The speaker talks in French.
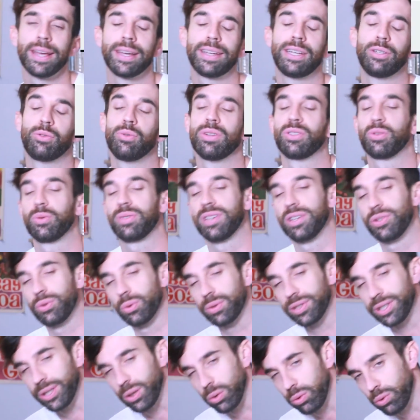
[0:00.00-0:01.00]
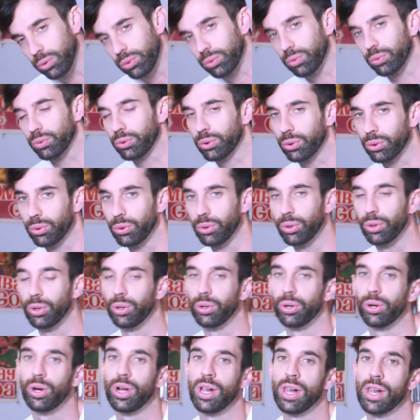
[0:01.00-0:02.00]
qui une association qui lutte contre
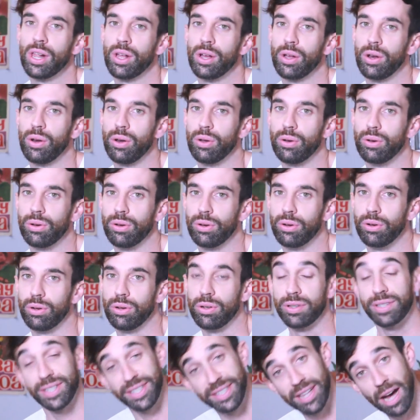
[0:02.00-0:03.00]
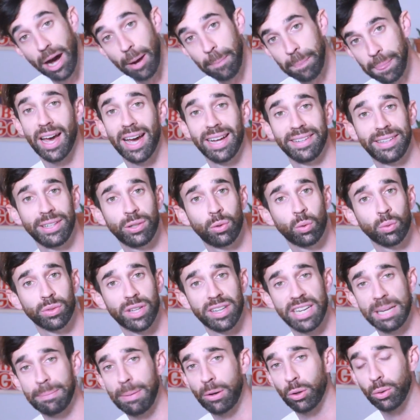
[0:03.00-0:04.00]
euh, le sida, a été
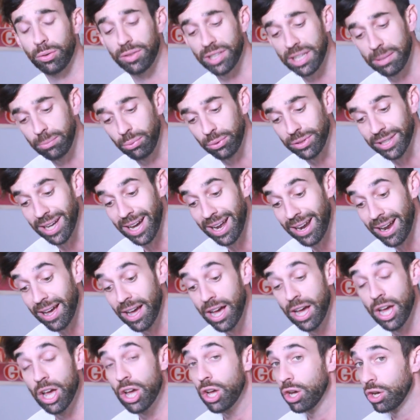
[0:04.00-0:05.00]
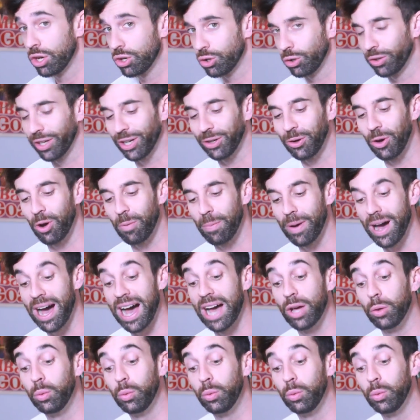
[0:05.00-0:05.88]
condamnée par le tribunal, je ne rigole pas, à